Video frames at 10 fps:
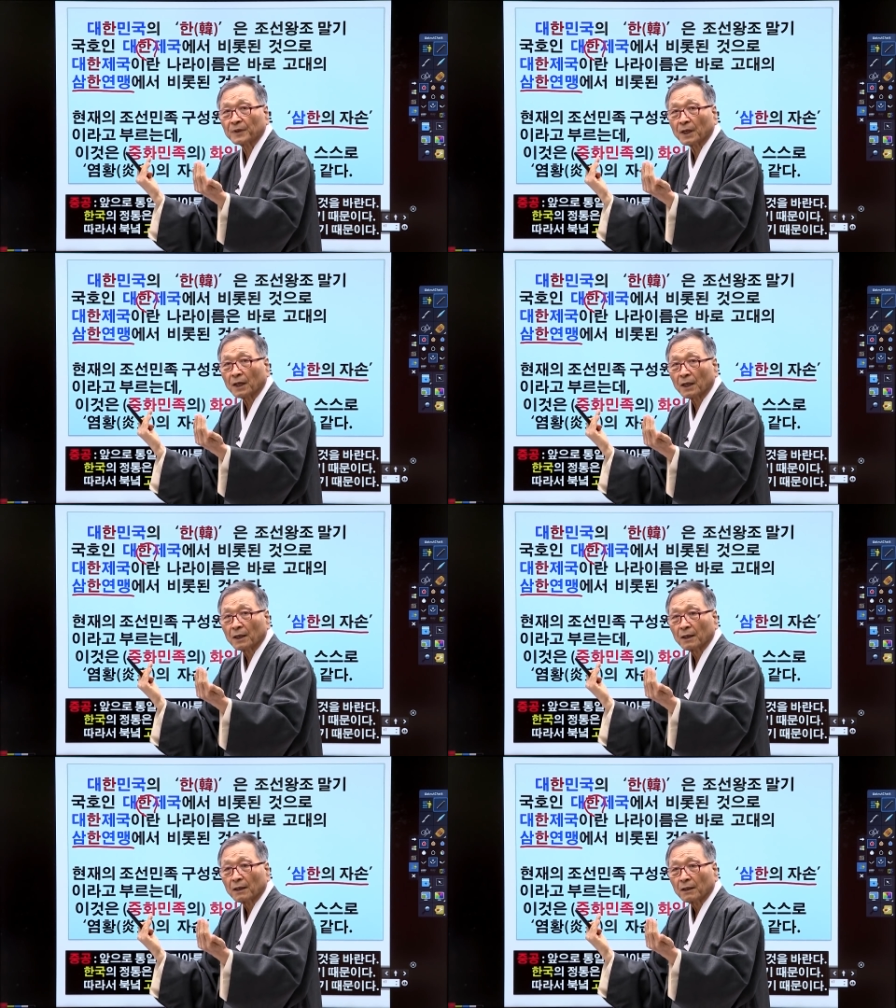예.
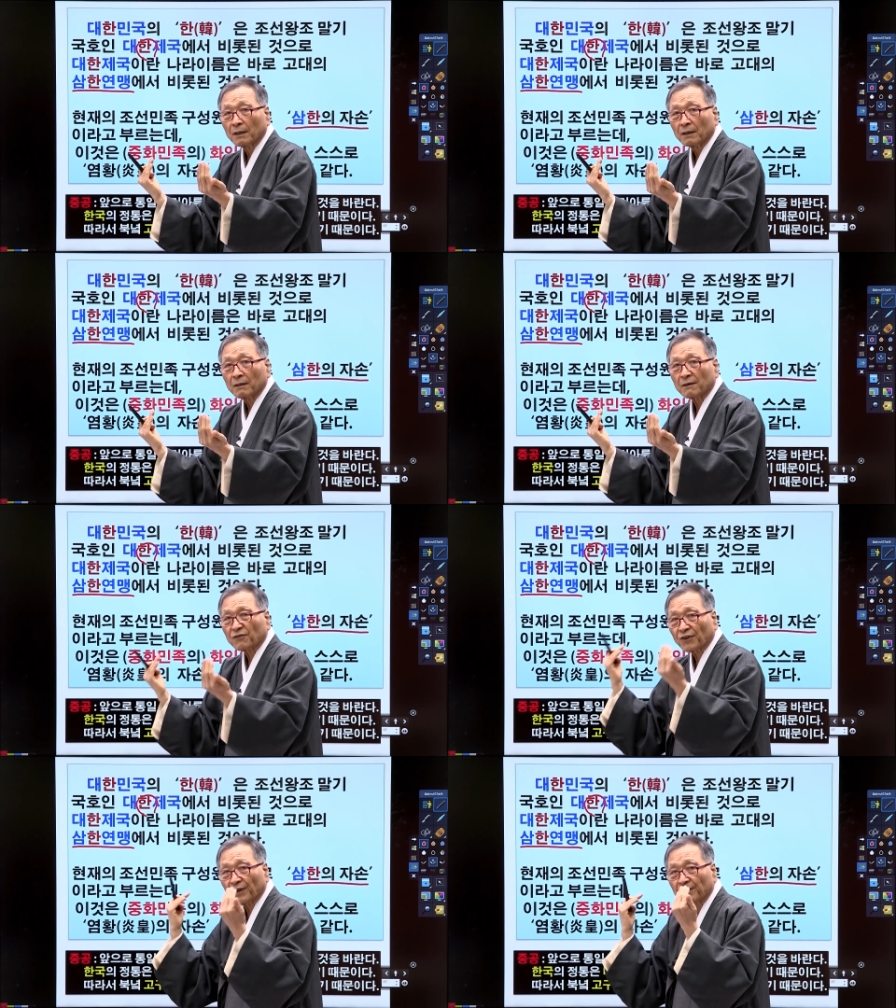이게
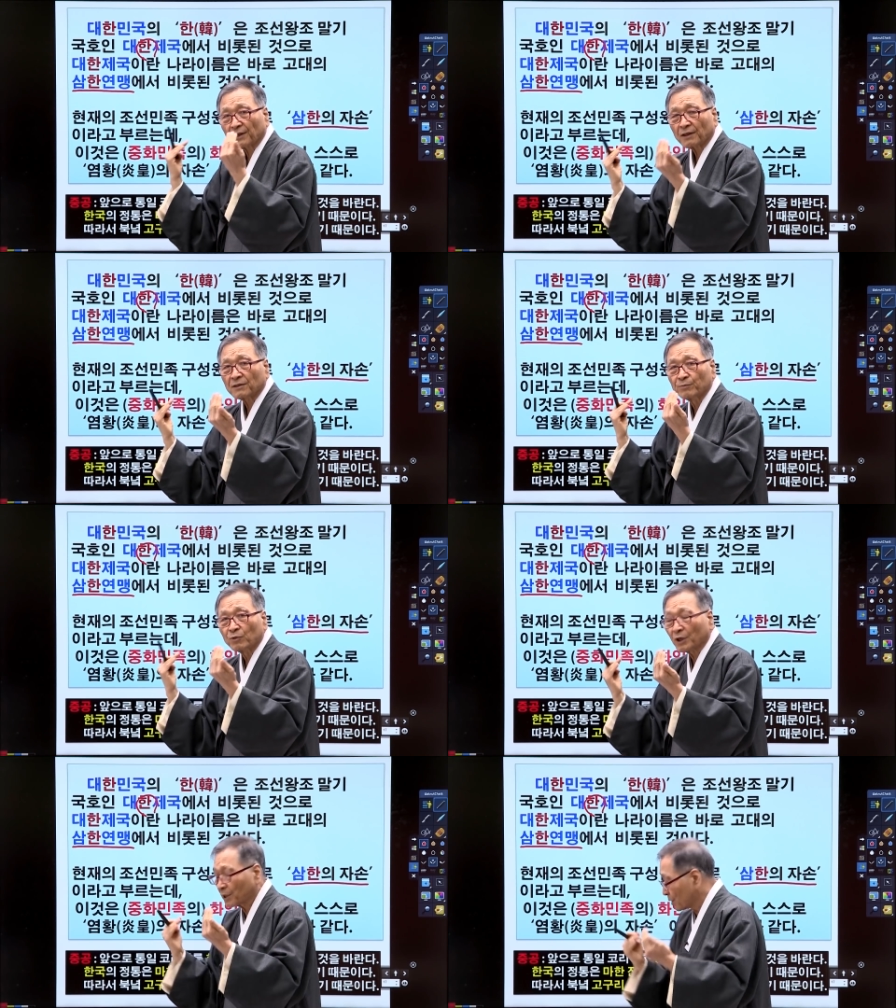대단한 음모가